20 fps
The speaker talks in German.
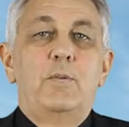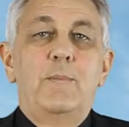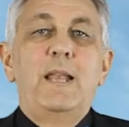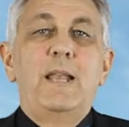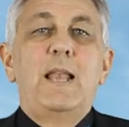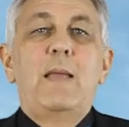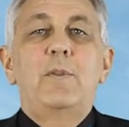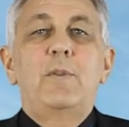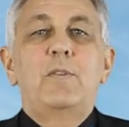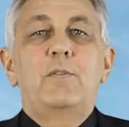Für
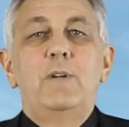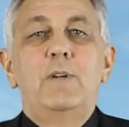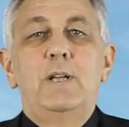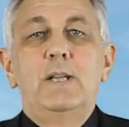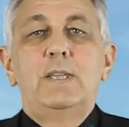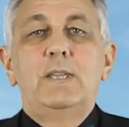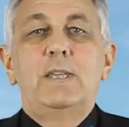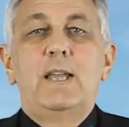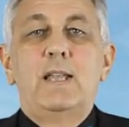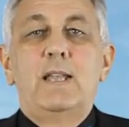mehr
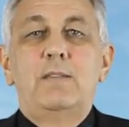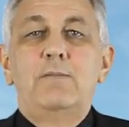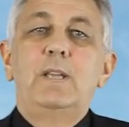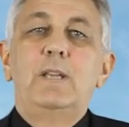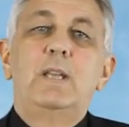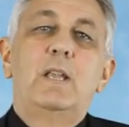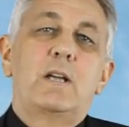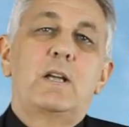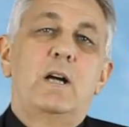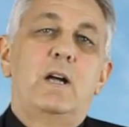Lebensqualität
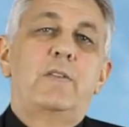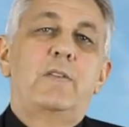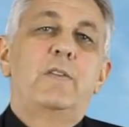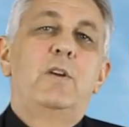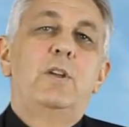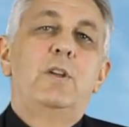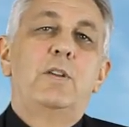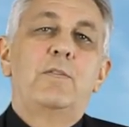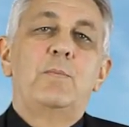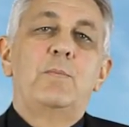Villa
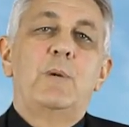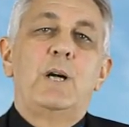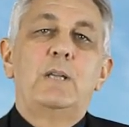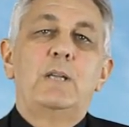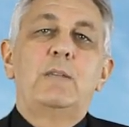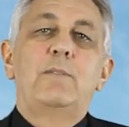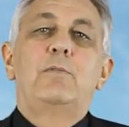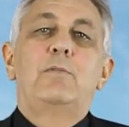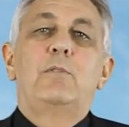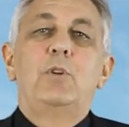Gasäu vom
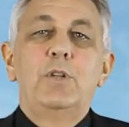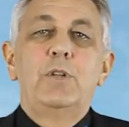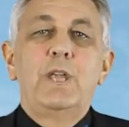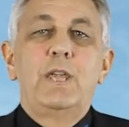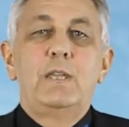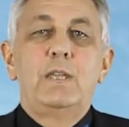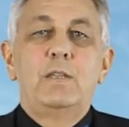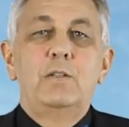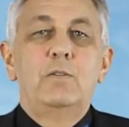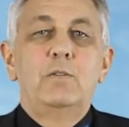Markt auf
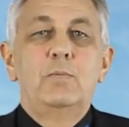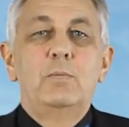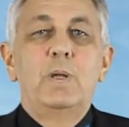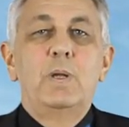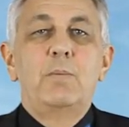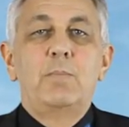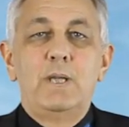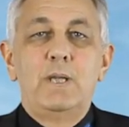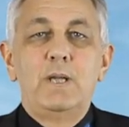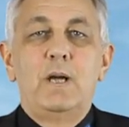
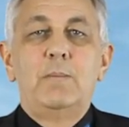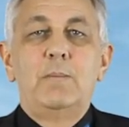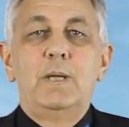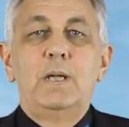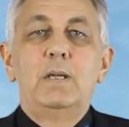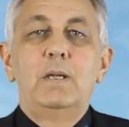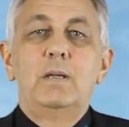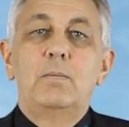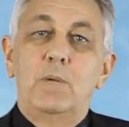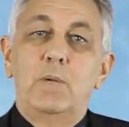Wohneigentum. Mein
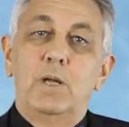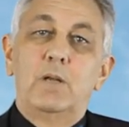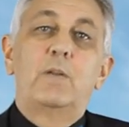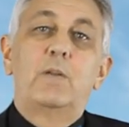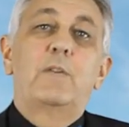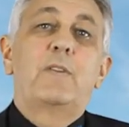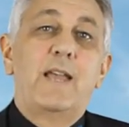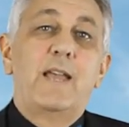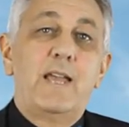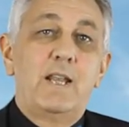Name
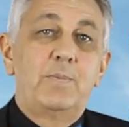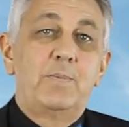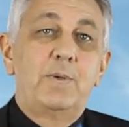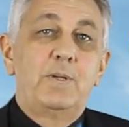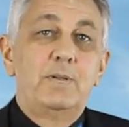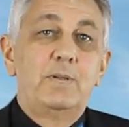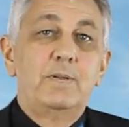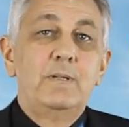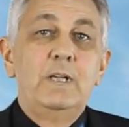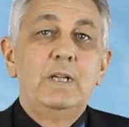Markus
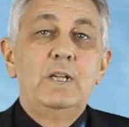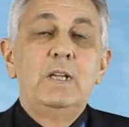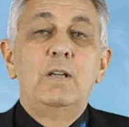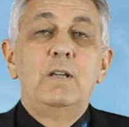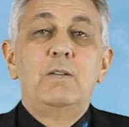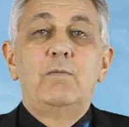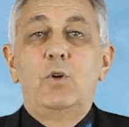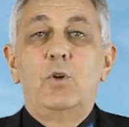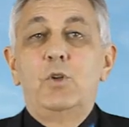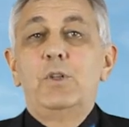Gerber.
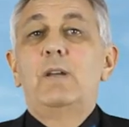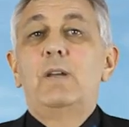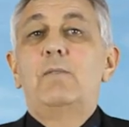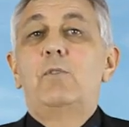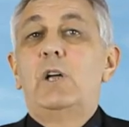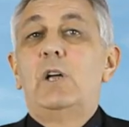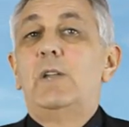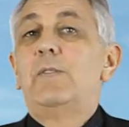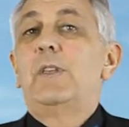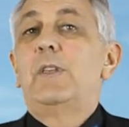
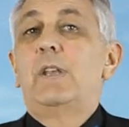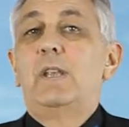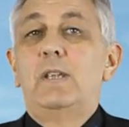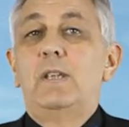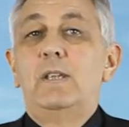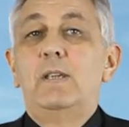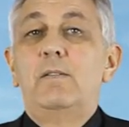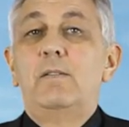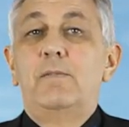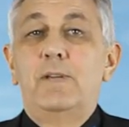Wohnen, wo
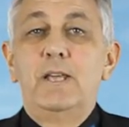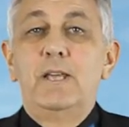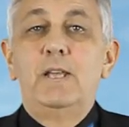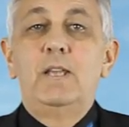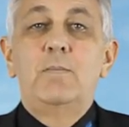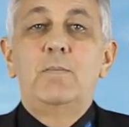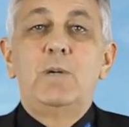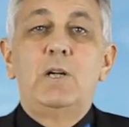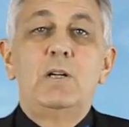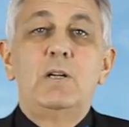andere
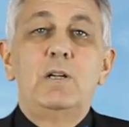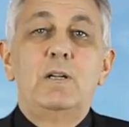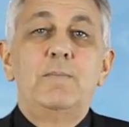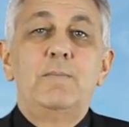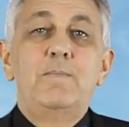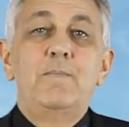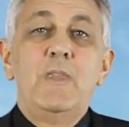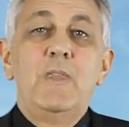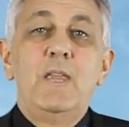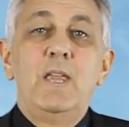Ferien machen.
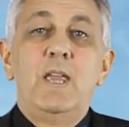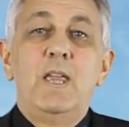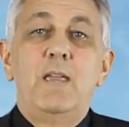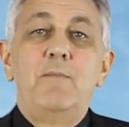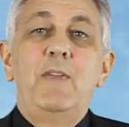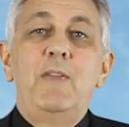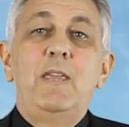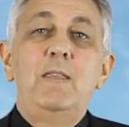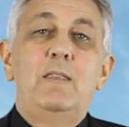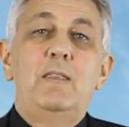
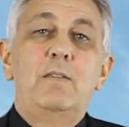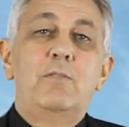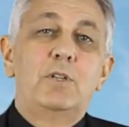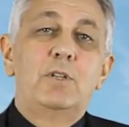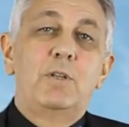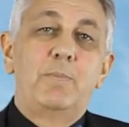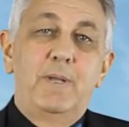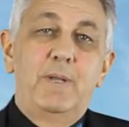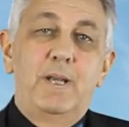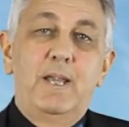Im Winter, wo
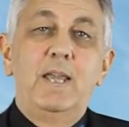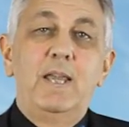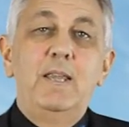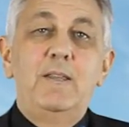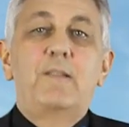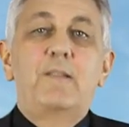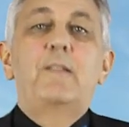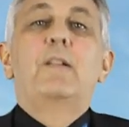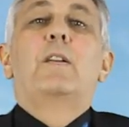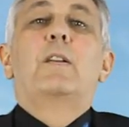ihr
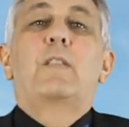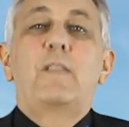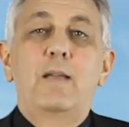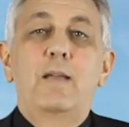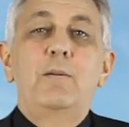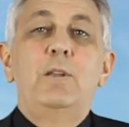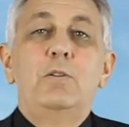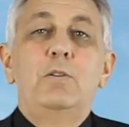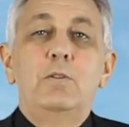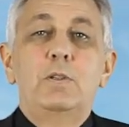bereits nach
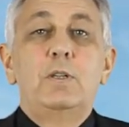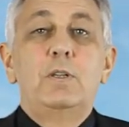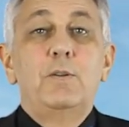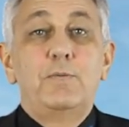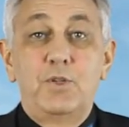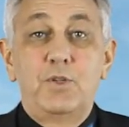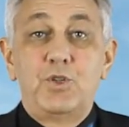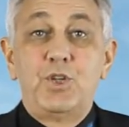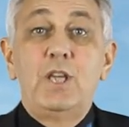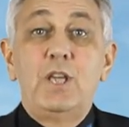10 Minuten
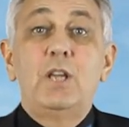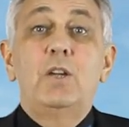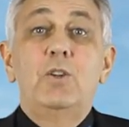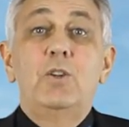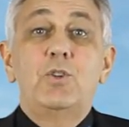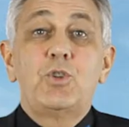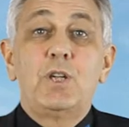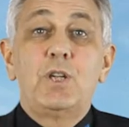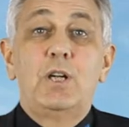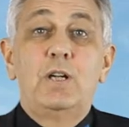auf der Ski
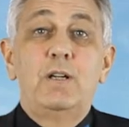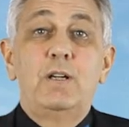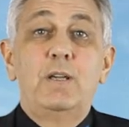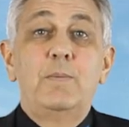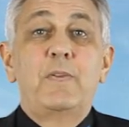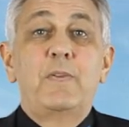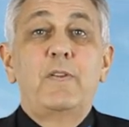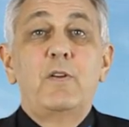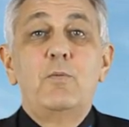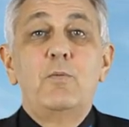könnt stehen
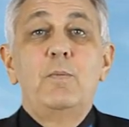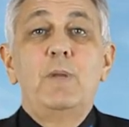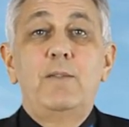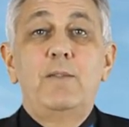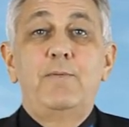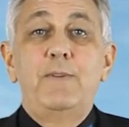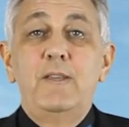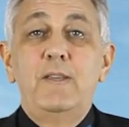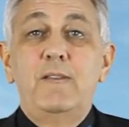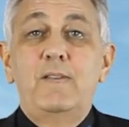im Sommer
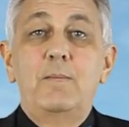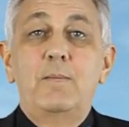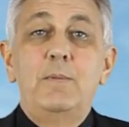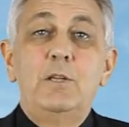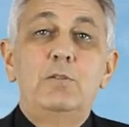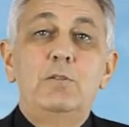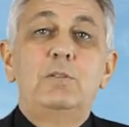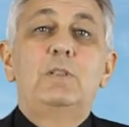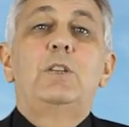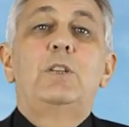in 14
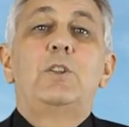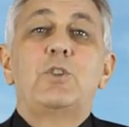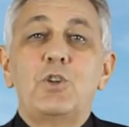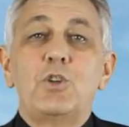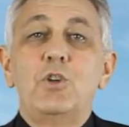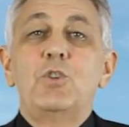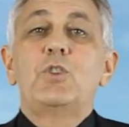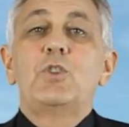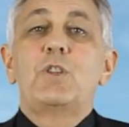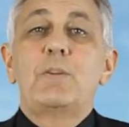Minuten in der
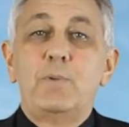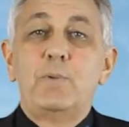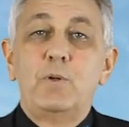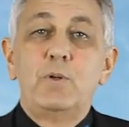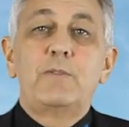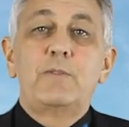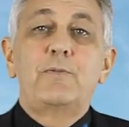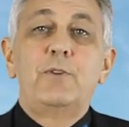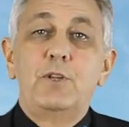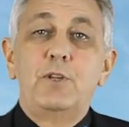schönsten
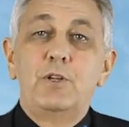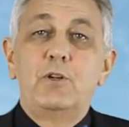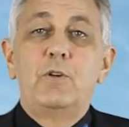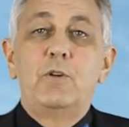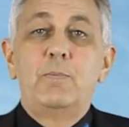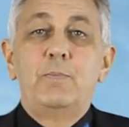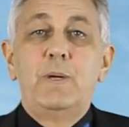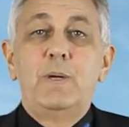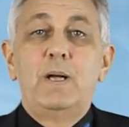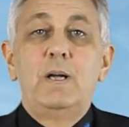Bucht von
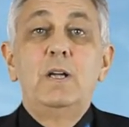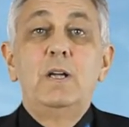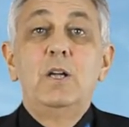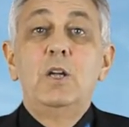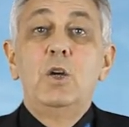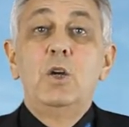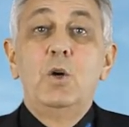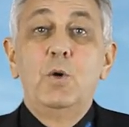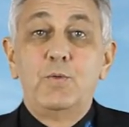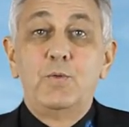Europa
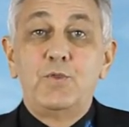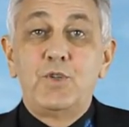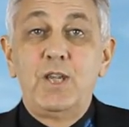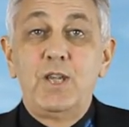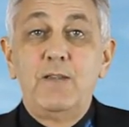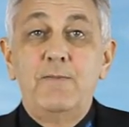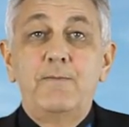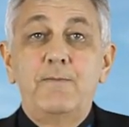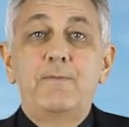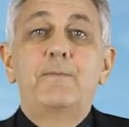auf das
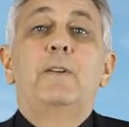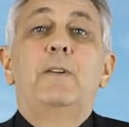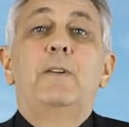Schiff